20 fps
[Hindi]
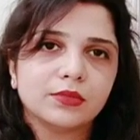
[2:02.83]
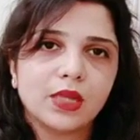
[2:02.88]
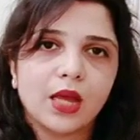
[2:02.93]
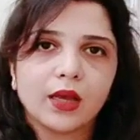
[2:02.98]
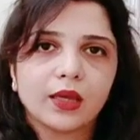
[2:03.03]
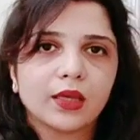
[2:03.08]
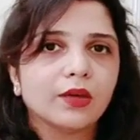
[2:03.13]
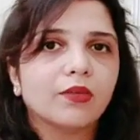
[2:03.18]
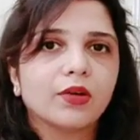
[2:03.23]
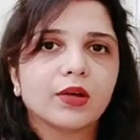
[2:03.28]

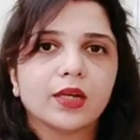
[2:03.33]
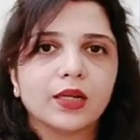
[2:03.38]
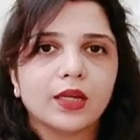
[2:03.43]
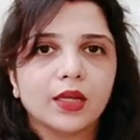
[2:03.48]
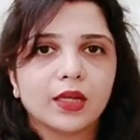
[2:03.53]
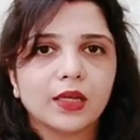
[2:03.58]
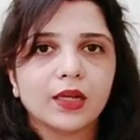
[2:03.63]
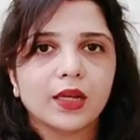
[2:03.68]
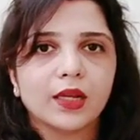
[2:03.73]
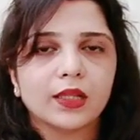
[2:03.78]
टाँके वगैरह
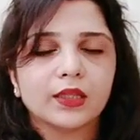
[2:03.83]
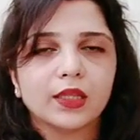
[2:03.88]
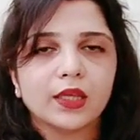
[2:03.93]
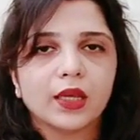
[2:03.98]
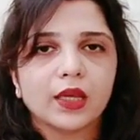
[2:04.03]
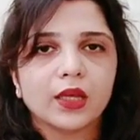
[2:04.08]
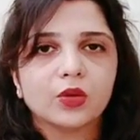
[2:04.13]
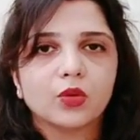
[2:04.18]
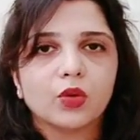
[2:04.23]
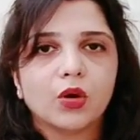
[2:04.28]
लगे रहते
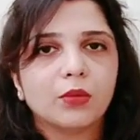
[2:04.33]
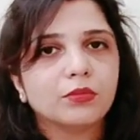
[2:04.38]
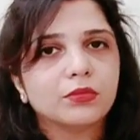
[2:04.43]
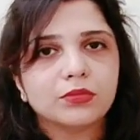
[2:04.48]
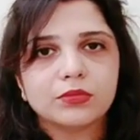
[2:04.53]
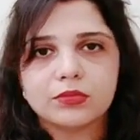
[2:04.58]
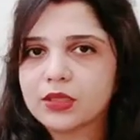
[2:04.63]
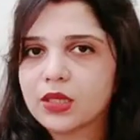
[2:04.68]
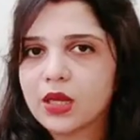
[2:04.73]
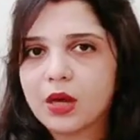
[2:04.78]
हैं तो हम
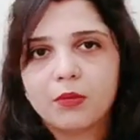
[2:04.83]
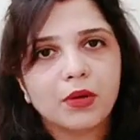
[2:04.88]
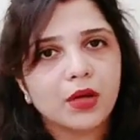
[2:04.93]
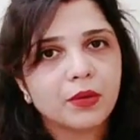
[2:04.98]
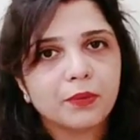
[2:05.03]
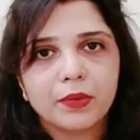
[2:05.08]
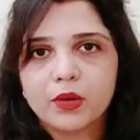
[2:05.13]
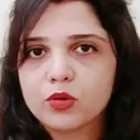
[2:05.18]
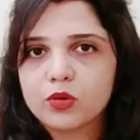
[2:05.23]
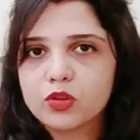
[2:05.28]
कमर
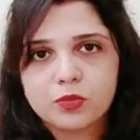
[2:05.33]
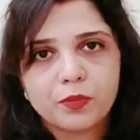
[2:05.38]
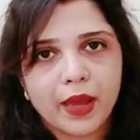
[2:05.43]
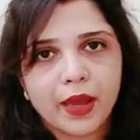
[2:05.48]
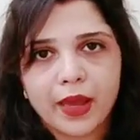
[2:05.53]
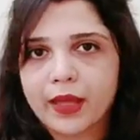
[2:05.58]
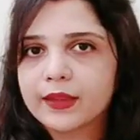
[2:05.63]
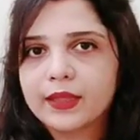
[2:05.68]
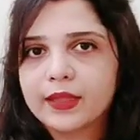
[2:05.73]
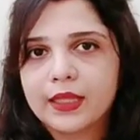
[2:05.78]
पे कुछ
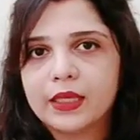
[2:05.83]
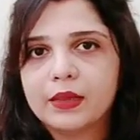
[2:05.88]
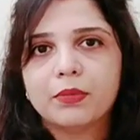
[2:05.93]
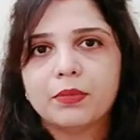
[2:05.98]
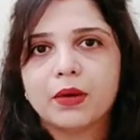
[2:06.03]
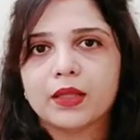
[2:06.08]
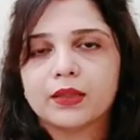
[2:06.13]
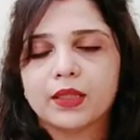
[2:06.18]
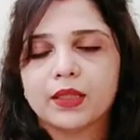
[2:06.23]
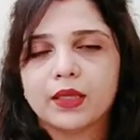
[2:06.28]
पहन नहीं
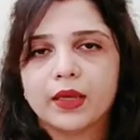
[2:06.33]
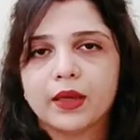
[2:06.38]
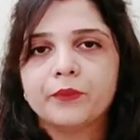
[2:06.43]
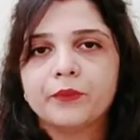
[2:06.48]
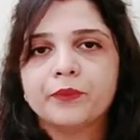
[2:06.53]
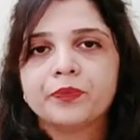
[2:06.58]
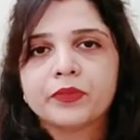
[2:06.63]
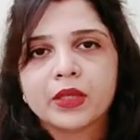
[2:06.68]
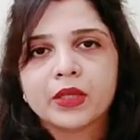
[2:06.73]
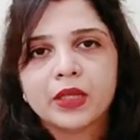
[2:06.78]
पाते हैं
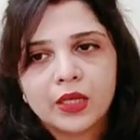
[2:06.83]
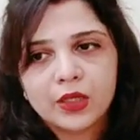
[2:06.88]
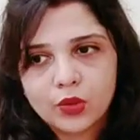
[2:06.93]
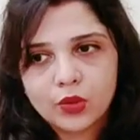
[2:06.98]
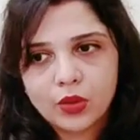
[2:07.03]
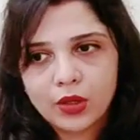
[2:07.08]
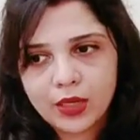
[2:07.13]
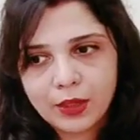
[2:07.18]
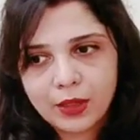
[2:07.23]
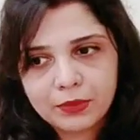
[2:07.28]

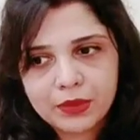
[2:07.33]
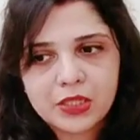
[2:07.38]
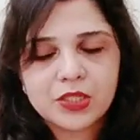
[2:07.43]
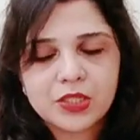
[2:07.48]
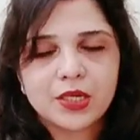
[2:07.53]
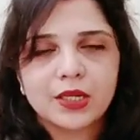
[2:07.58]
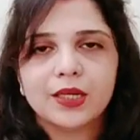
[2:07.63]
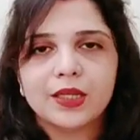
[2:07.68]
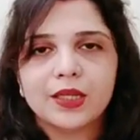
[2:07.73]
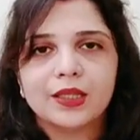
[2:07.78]
तो अगर आप टी
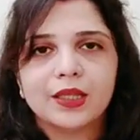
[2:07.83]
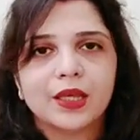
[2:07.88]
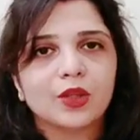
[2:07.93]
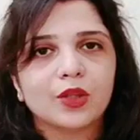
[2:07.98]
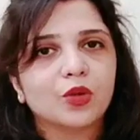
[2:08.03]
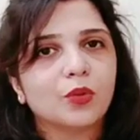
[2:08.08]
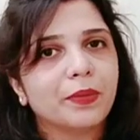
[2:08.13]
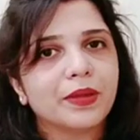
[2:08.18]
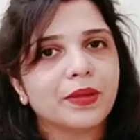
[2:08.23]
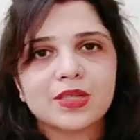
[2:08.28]
शर्ट लेते हैं
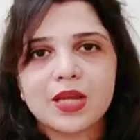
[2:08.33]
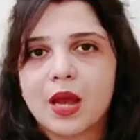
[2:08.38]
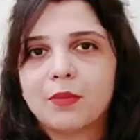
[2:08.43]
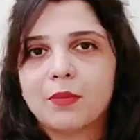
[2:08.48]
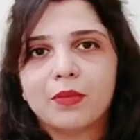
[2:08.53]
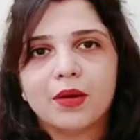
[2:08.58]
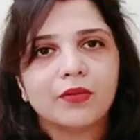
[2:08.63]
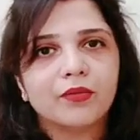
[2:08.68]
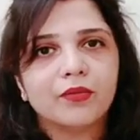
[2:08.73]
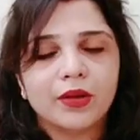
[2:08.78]
तो
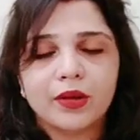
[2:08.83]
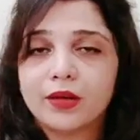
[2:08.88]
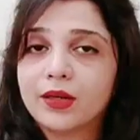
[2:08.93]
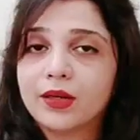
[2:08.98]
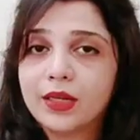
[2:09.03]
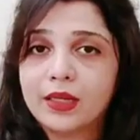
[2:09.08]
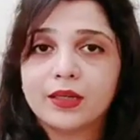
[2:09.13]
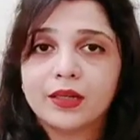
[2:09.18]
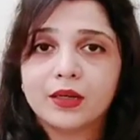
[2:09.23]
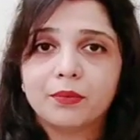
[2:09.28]
पैजामा वेयर
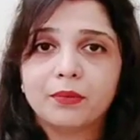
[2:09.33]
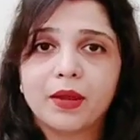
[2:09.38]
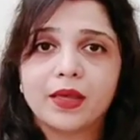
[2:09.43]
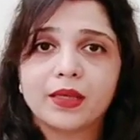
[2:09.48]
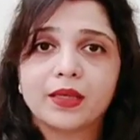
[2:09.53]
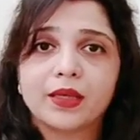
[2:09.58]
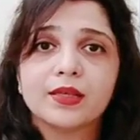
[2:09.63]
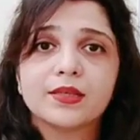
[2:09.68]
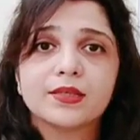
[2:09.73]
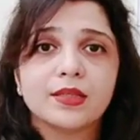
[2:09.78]
नहीं कर
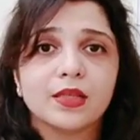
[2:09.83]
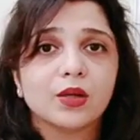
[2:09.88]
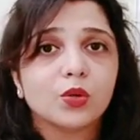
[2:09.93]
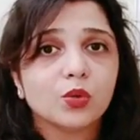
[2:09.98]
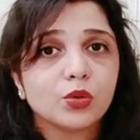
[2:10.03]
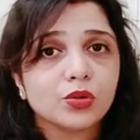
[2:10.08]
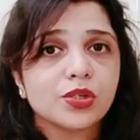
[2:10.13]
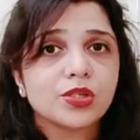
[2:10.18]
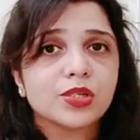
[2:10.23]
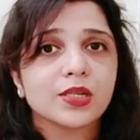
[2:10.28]
पाएंगे इसलिए
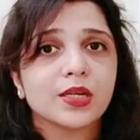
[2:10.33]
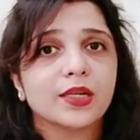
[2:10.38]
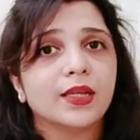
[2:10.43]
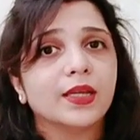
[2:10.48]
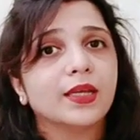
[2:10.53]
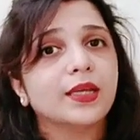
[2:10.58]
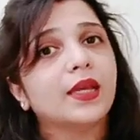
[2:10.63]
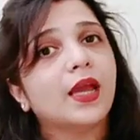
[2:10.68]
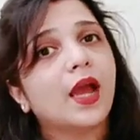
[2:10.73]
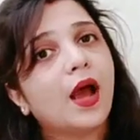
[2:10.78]
कोशिश
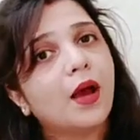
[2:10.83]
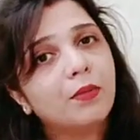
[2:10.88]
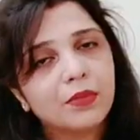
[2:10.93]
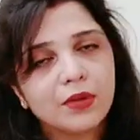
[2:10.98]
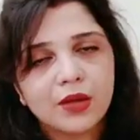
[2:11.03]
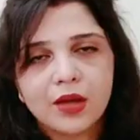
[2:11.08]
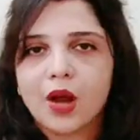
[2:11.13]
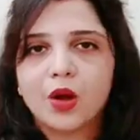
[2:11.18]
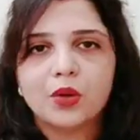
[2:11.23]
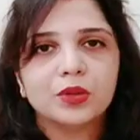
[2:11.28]
करिए कि
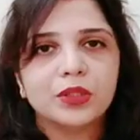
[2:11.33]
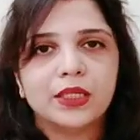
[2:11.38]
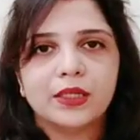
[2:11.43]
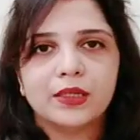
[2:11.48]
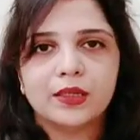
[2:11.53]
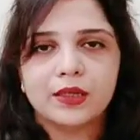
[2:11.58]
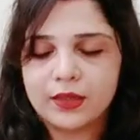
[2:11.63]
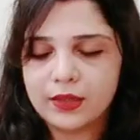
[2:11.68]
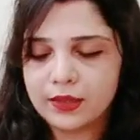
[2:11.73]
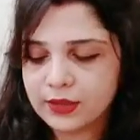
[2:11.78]
आप गाउन ही
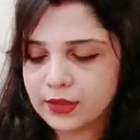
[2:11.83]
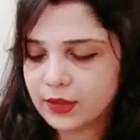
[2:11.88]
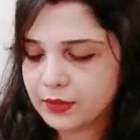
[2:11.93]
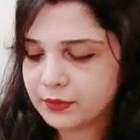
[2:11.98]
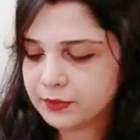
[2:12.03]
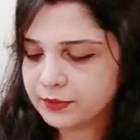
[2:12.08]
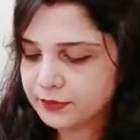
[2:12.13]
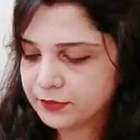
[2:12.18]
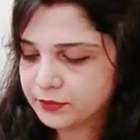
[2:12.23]
खरीदें